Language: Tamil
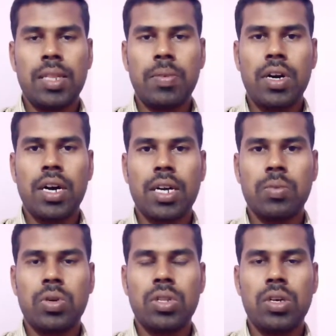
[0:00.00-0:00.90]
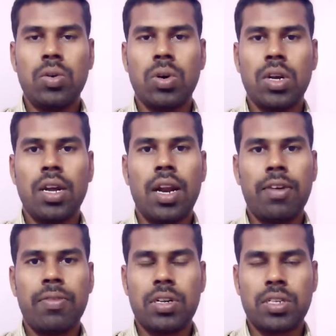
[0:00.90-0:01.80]
அந்த மாதிரி நடக்கும்போது உங்களுக்கு
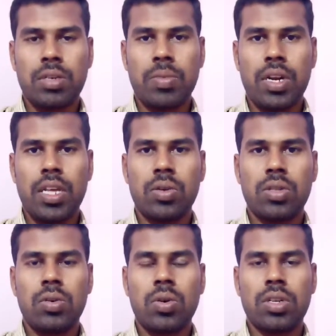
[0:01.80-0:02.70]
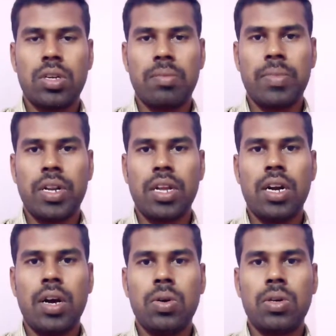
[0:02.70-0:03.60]
லா ஆஃப் அட்ராக்ஷன் மேலேயே வந்து ஒரு பெரிய
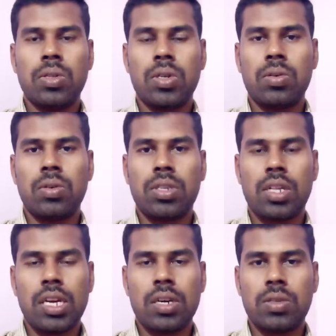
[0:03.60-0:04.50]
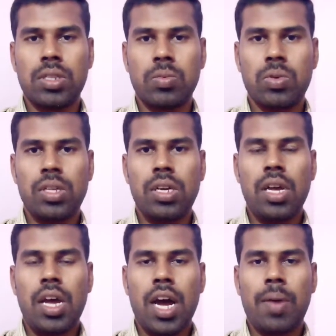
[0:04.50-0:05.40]
டவுட் வந்துடும் ஒரு சந்தேகம் வந்தபோது
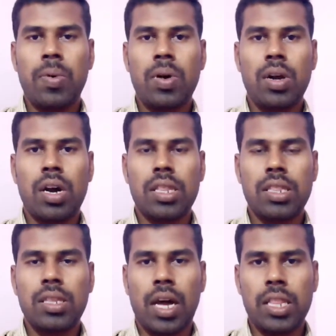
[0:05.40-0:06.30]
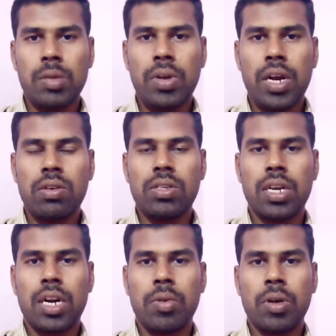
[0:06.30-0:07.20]
அப்போ அந் அது மேலே
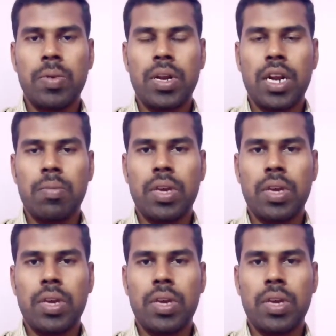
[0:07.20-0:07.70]
வச்சுருக்கிற மிகப்பெரிய